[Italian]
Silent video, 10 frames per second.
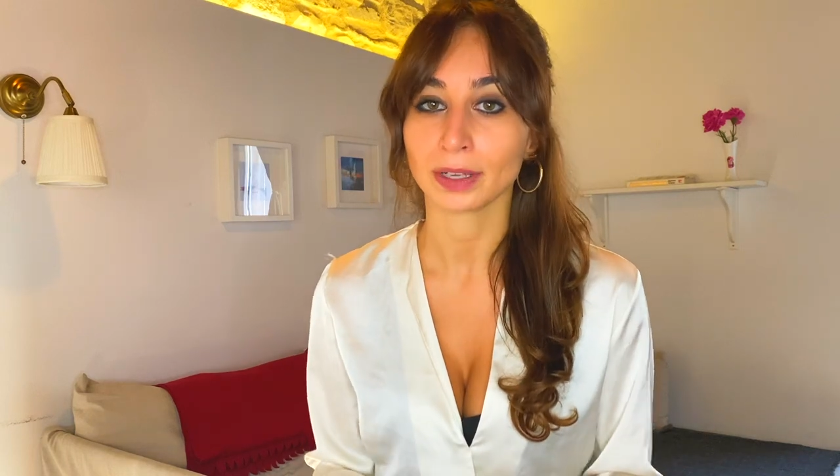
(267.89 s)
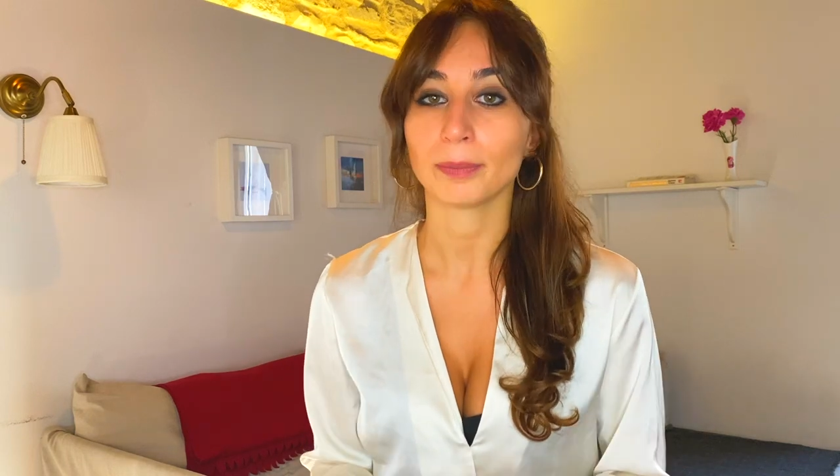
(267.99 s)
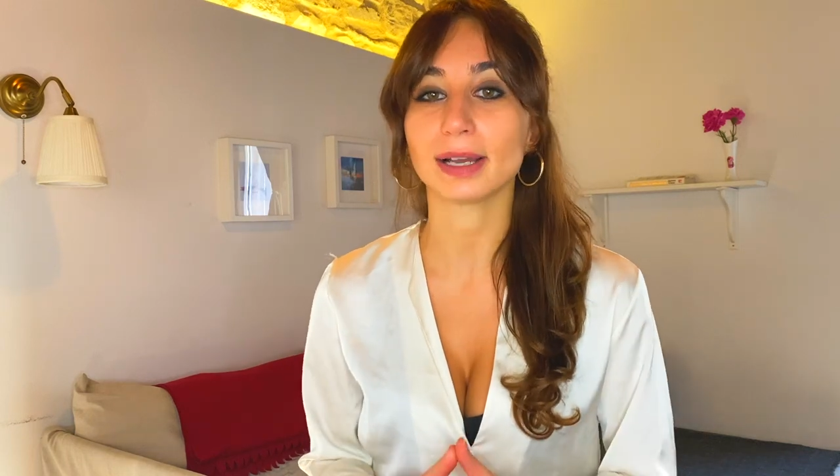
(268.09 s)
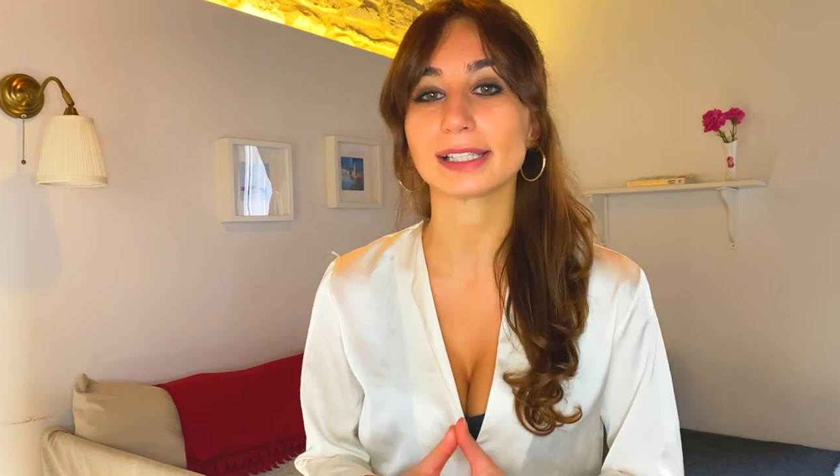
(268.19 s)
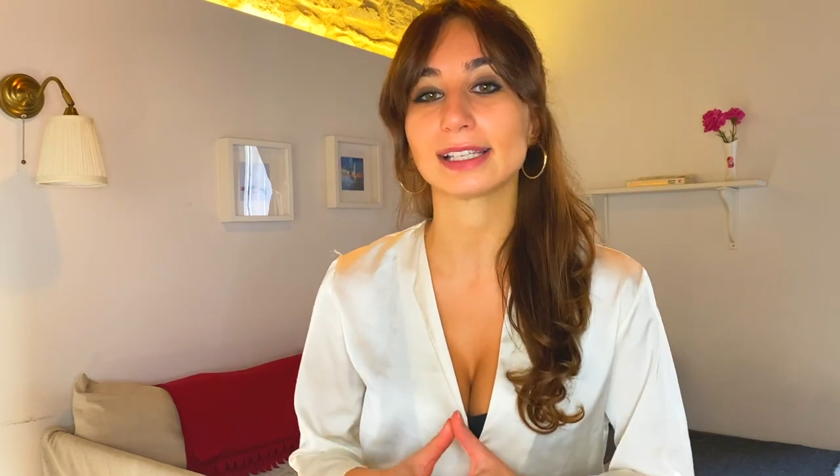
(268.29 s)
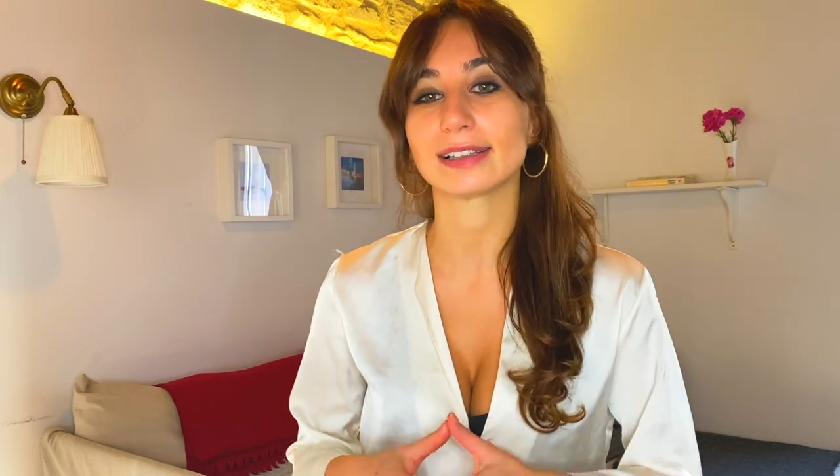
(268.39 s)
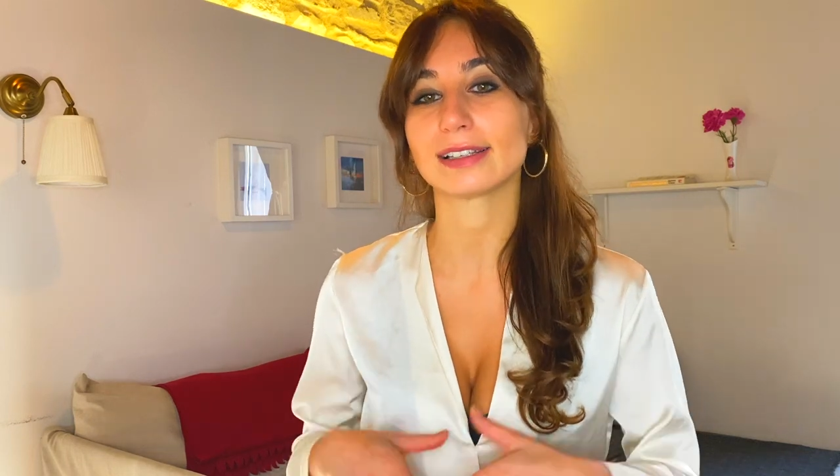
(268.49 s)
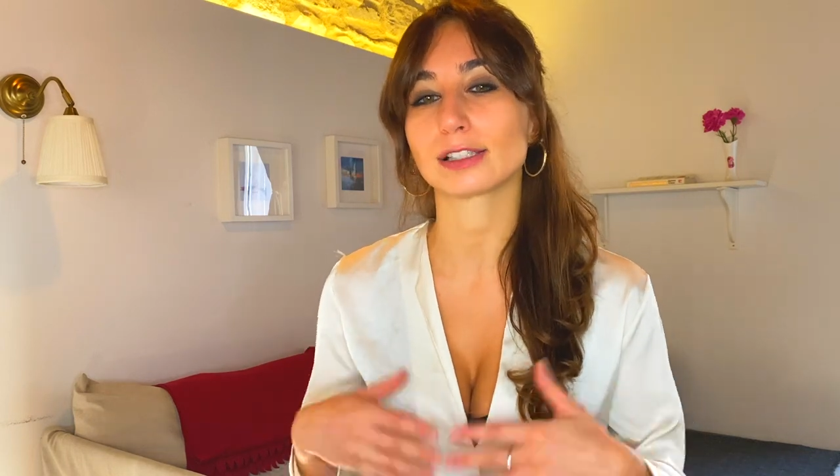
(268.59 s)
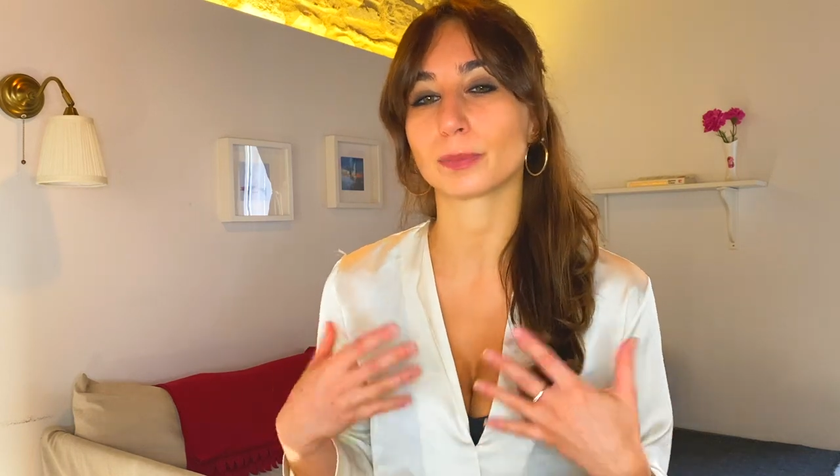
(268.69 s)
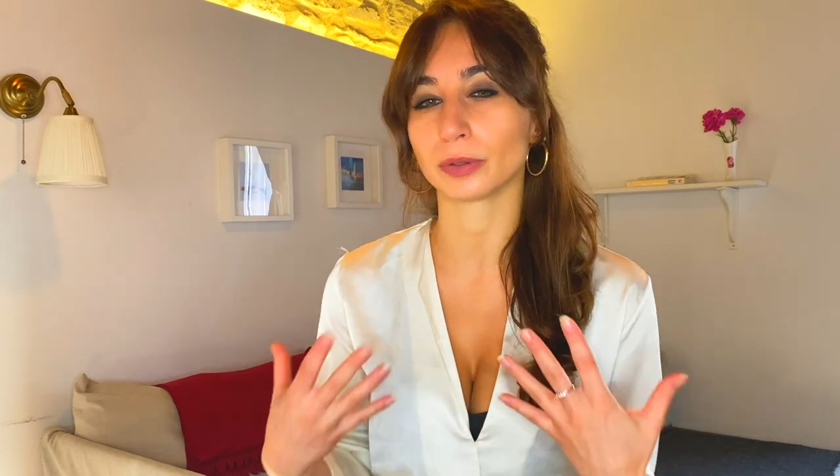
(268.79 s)
ma
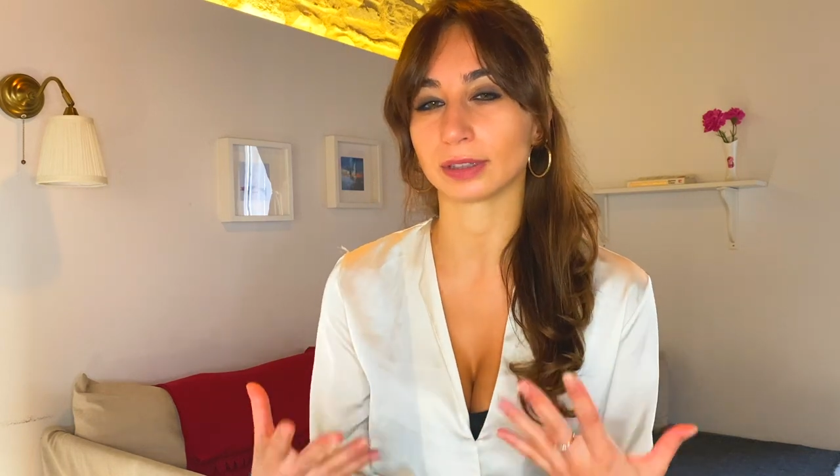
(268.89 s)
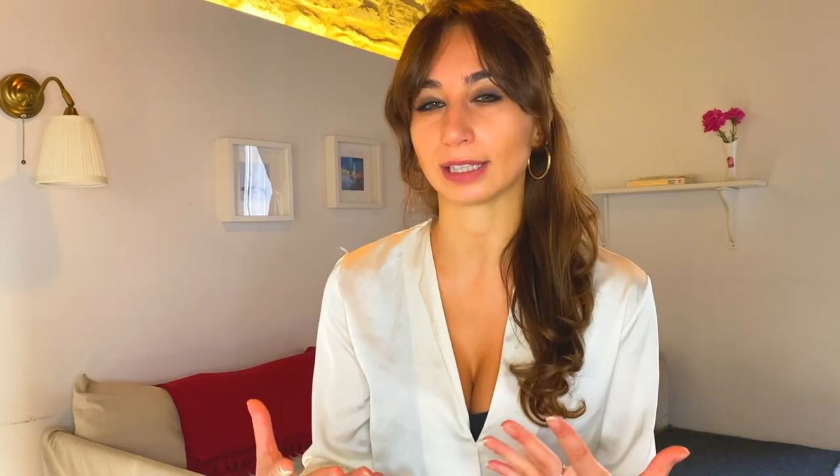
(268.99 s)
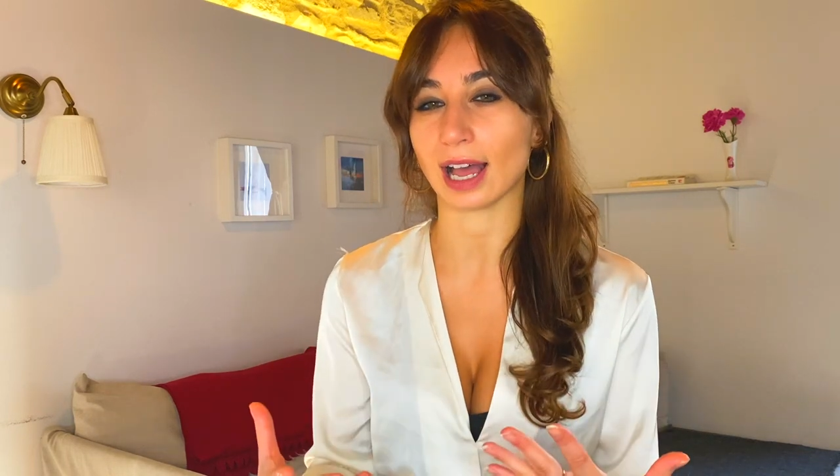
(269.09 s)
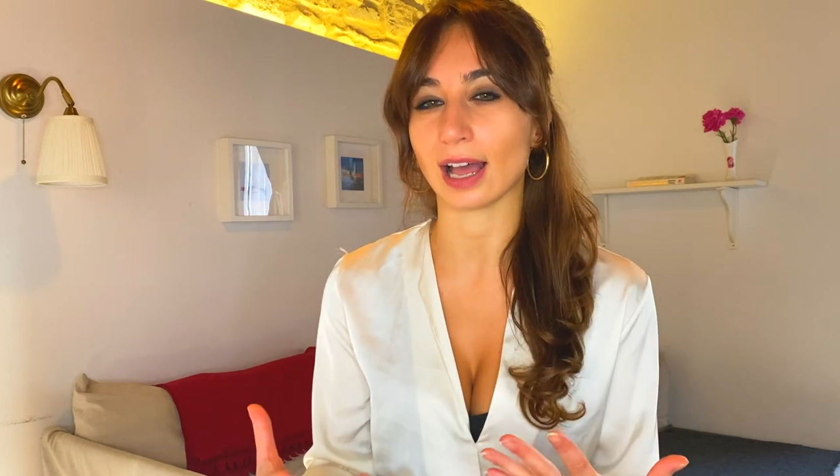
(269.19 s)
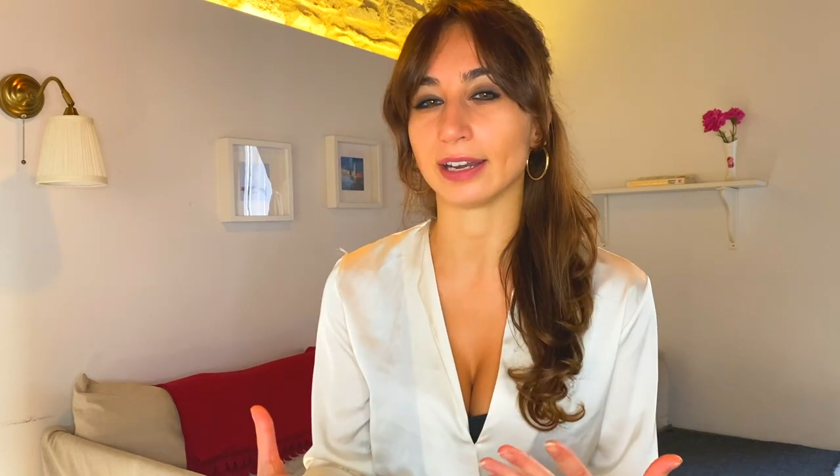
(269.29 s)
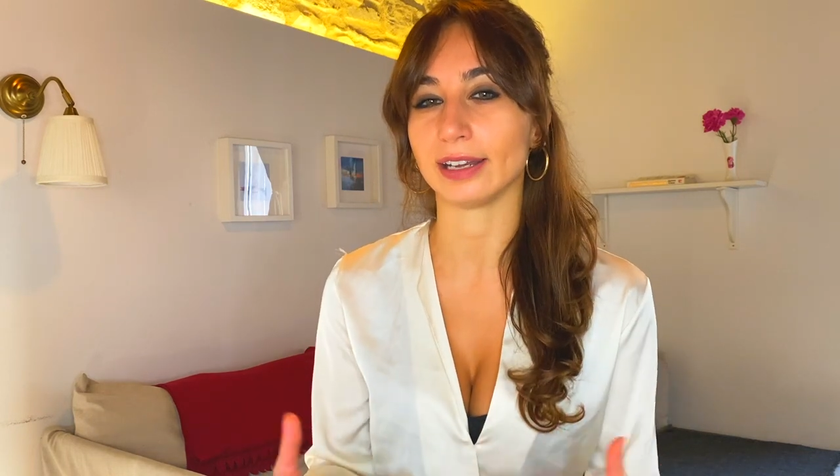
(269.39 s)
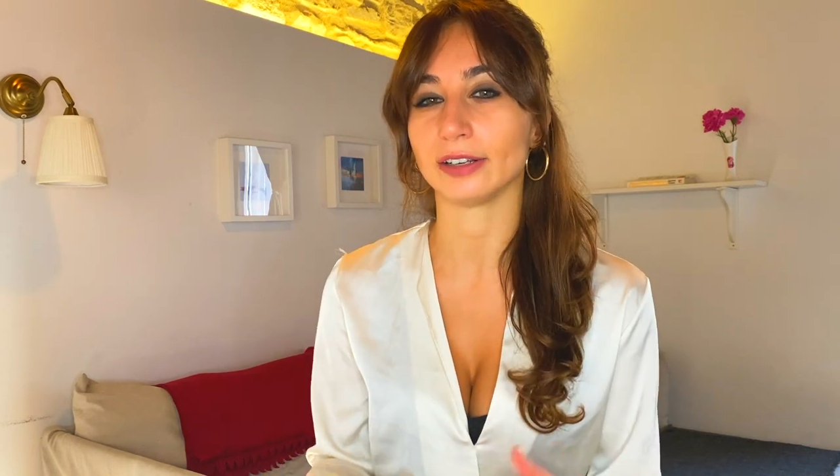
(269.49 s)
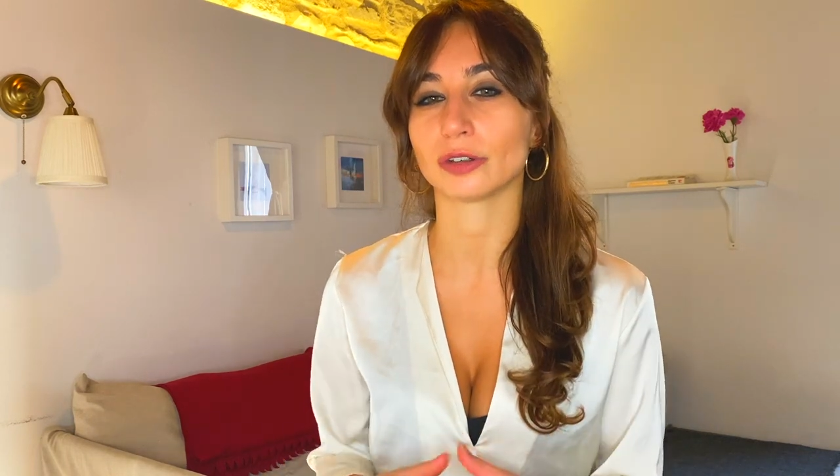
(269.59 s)
siete spontanei,